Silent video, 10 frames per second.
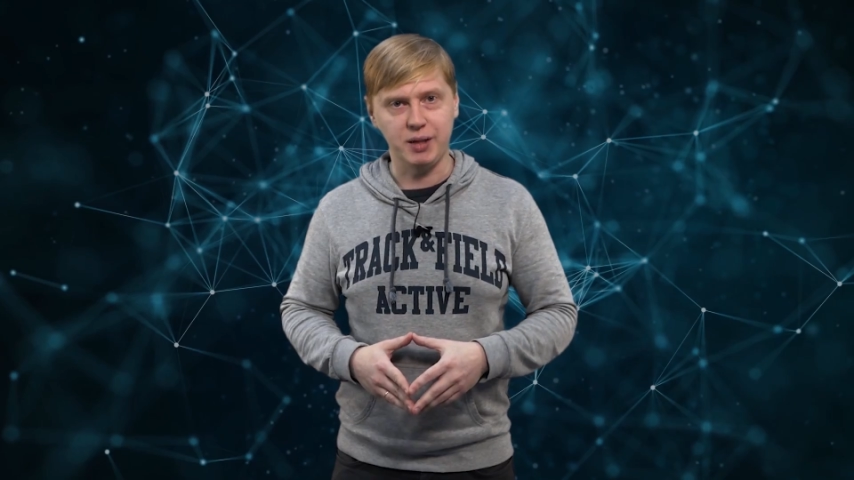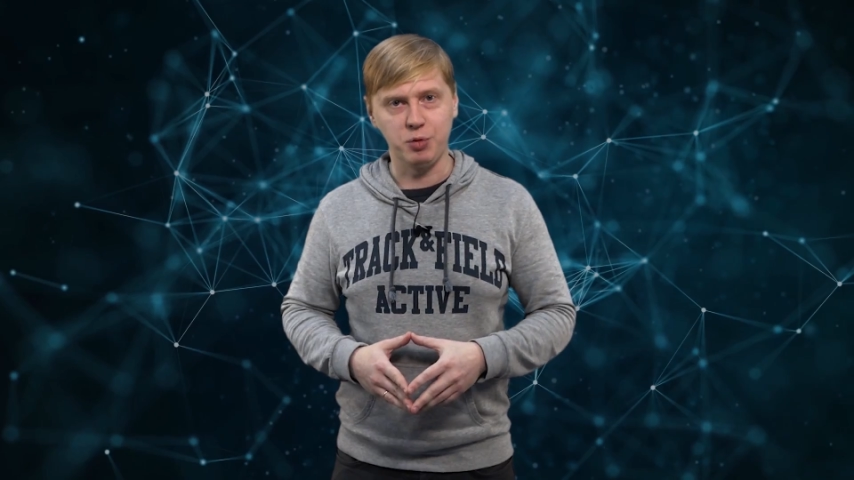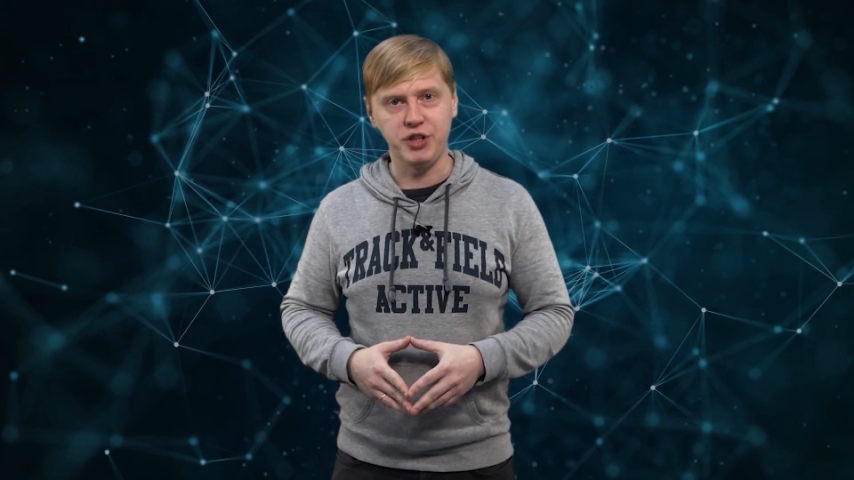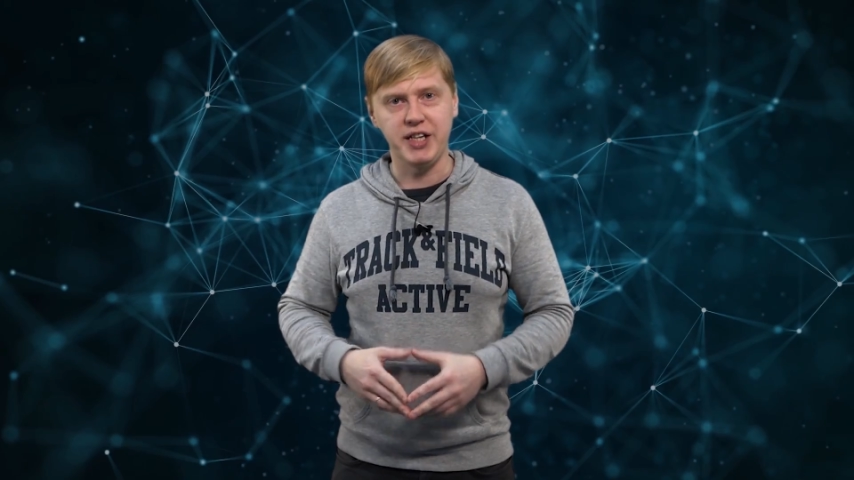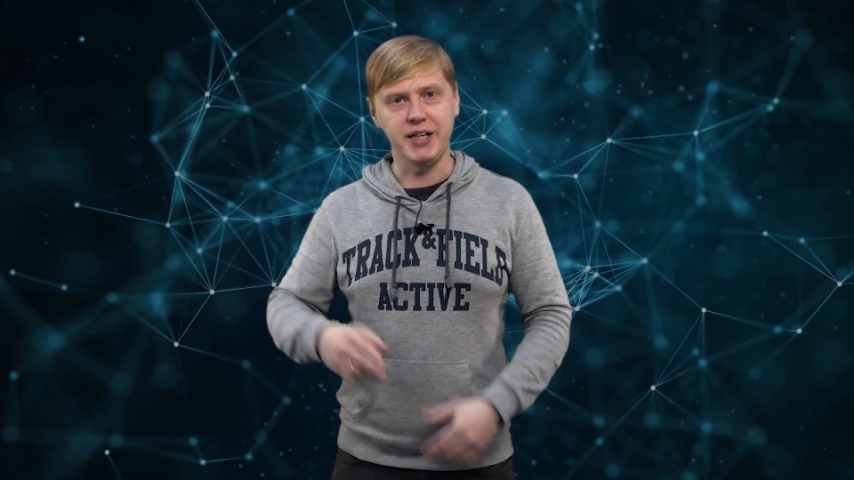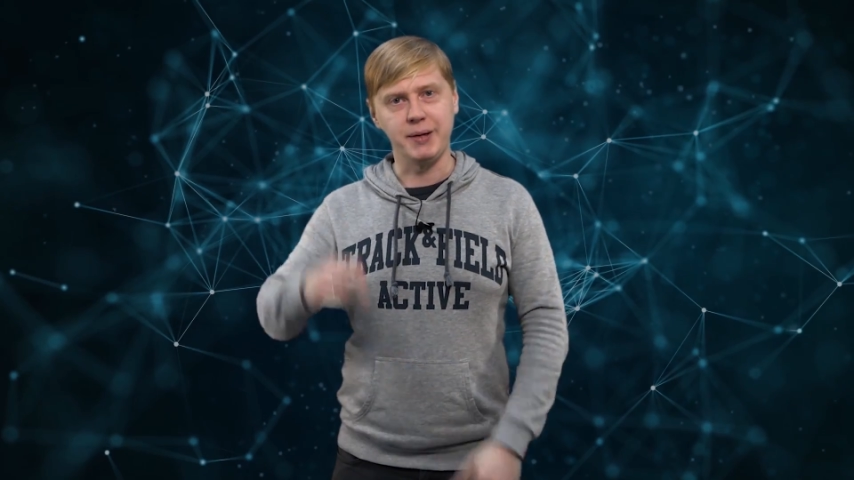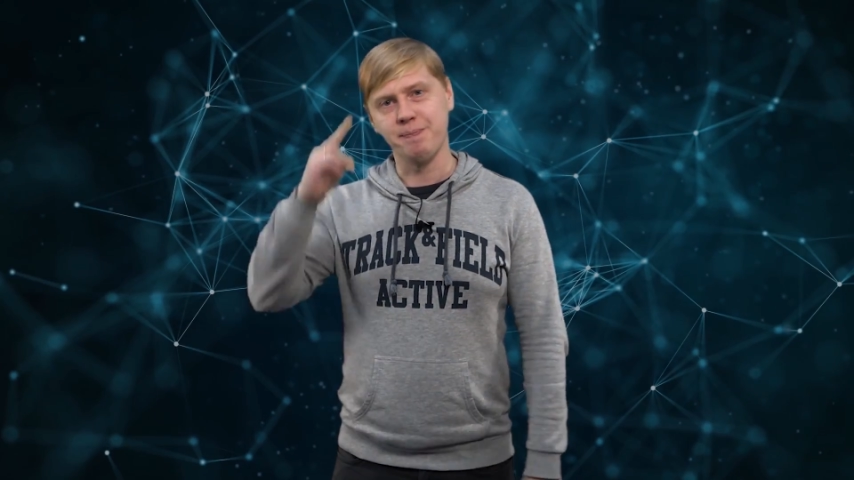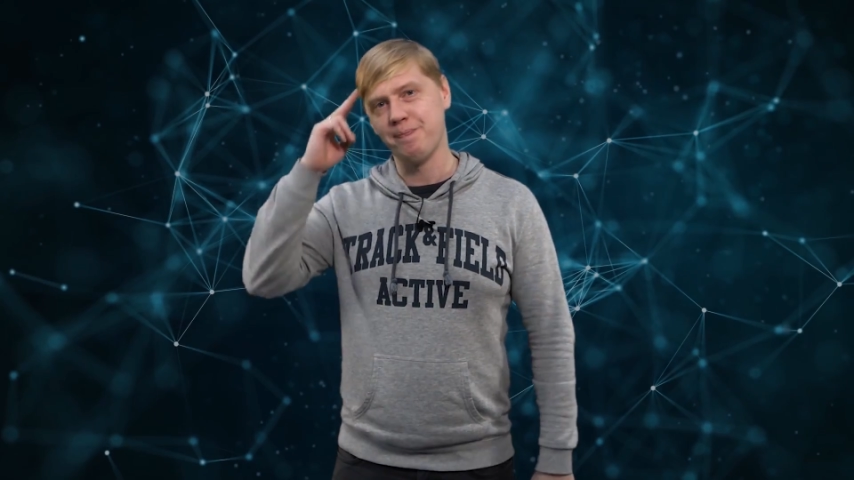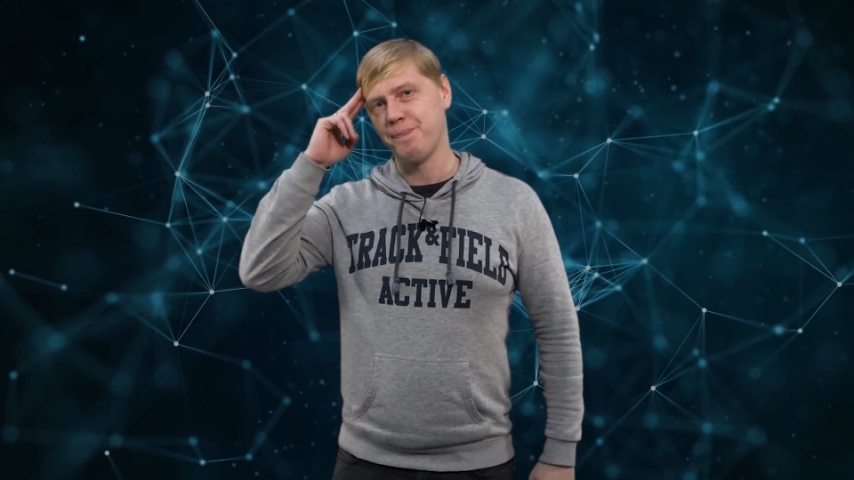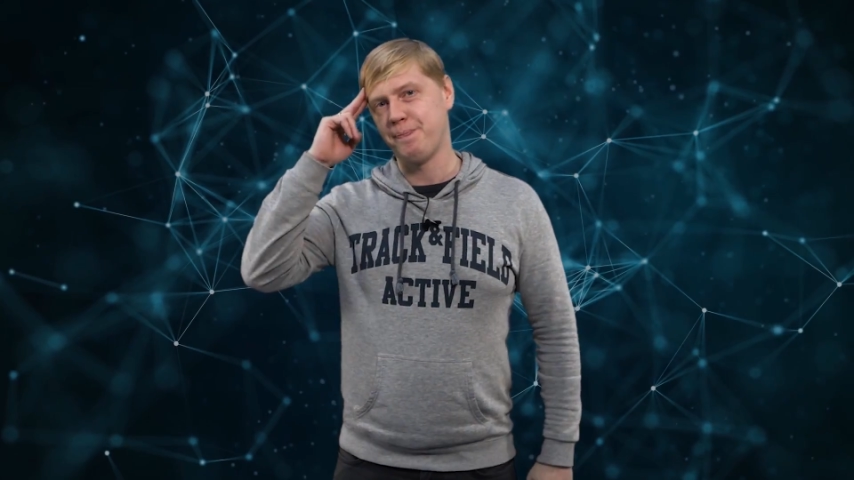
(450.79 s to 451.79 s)
наблюдений!
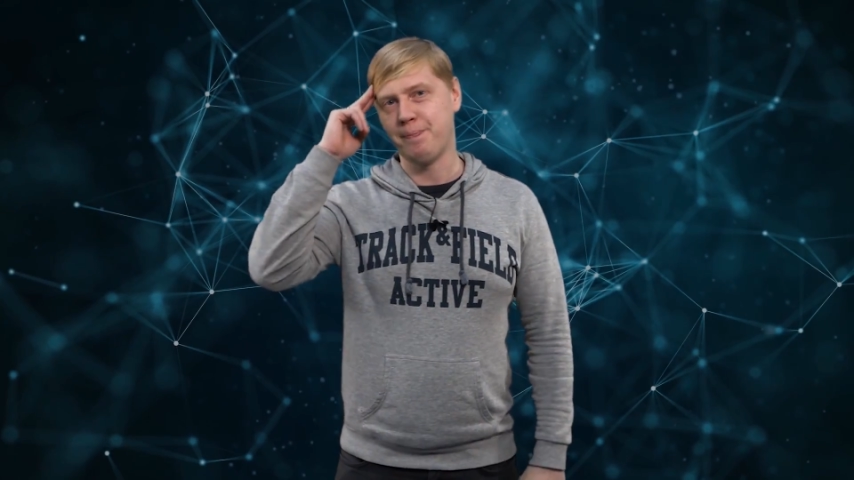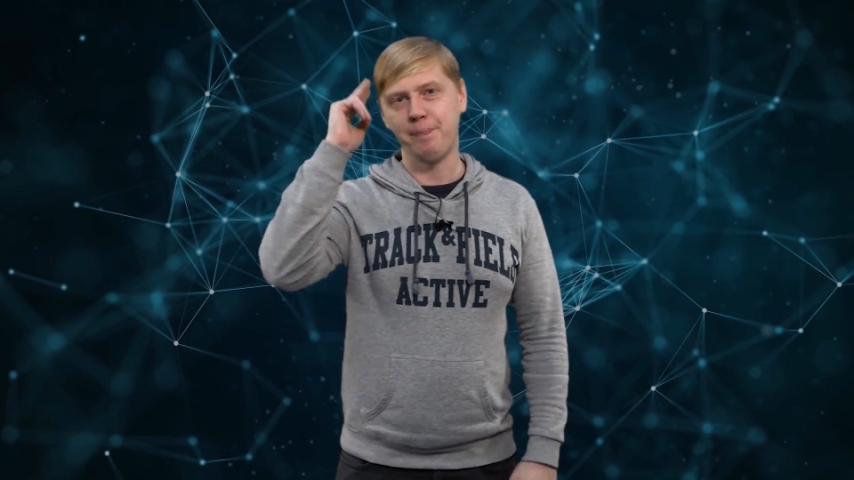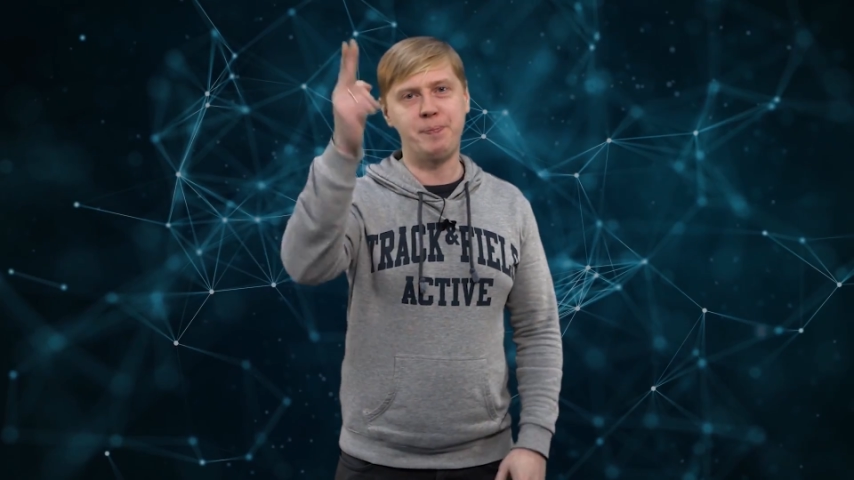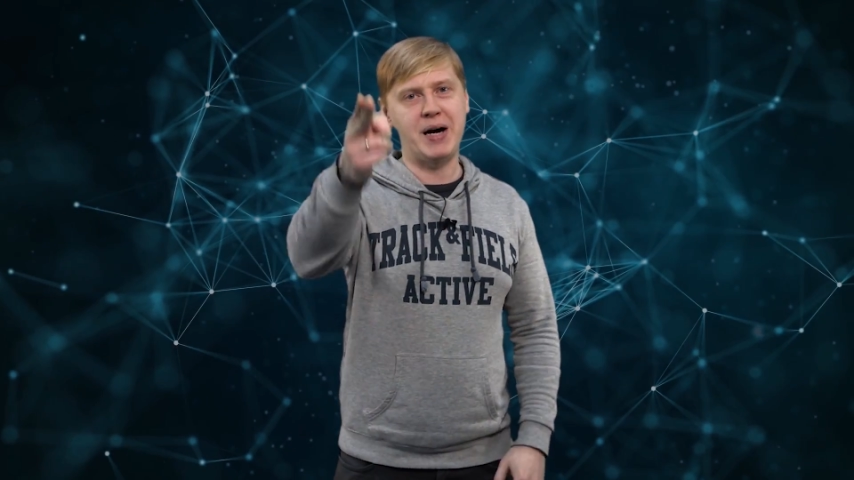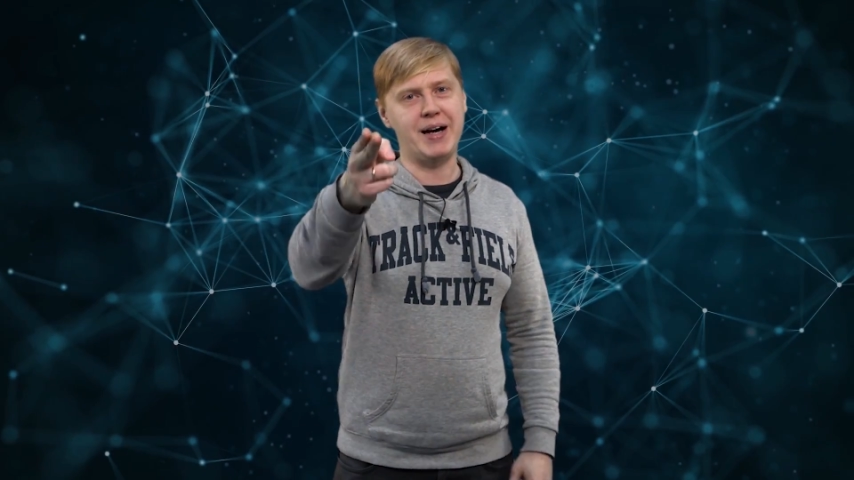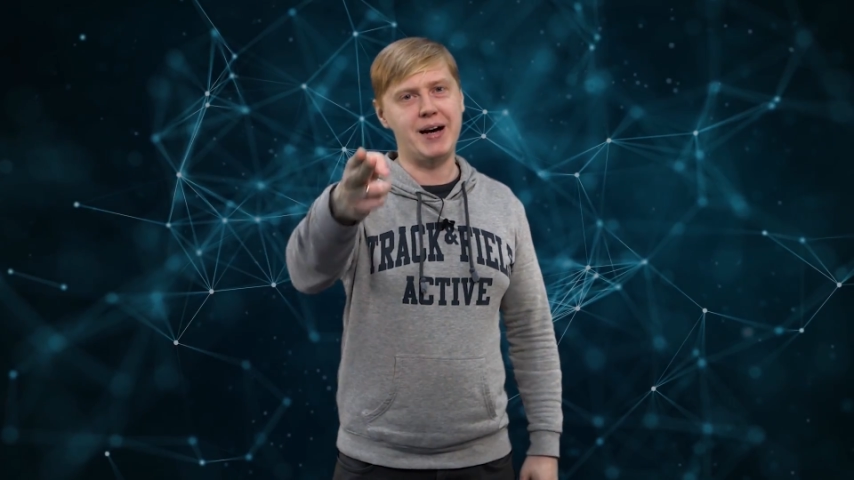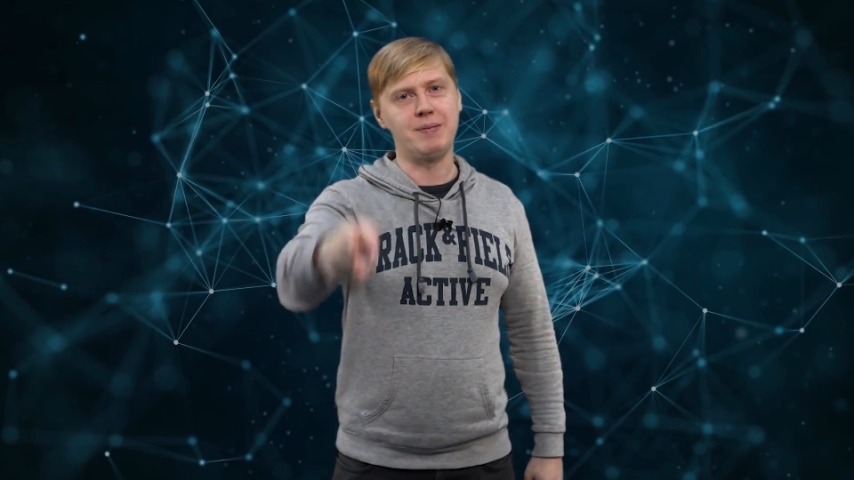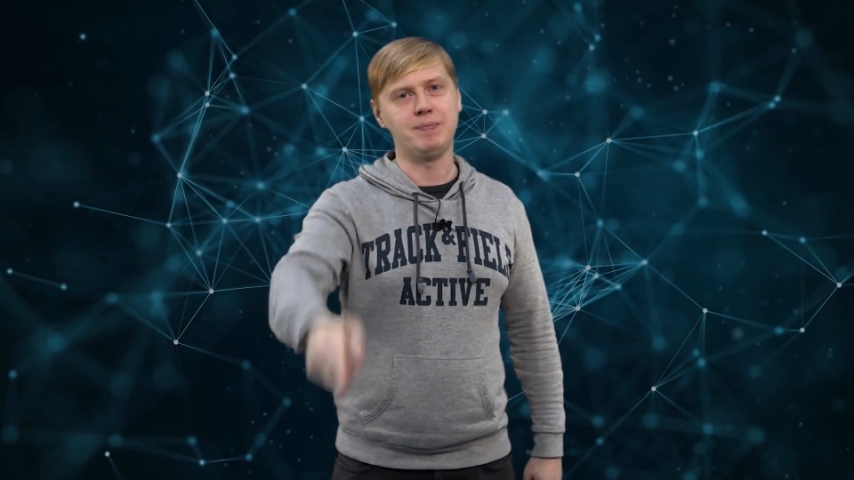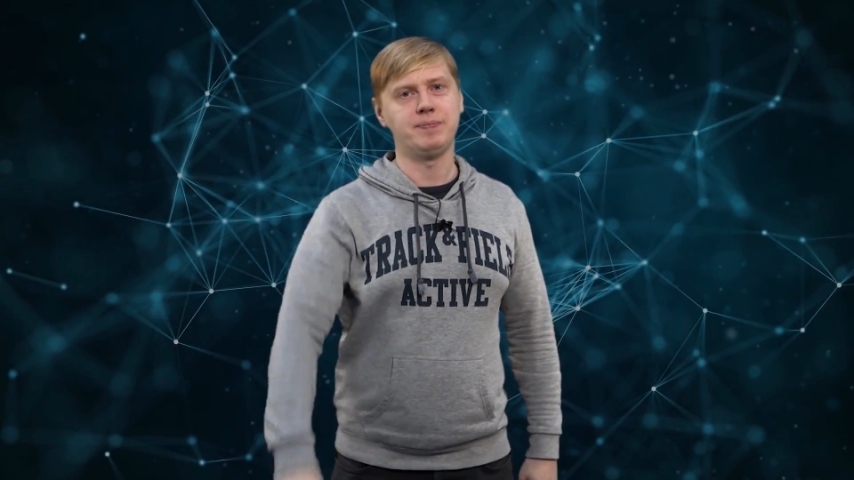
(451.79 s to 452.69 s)
Пока.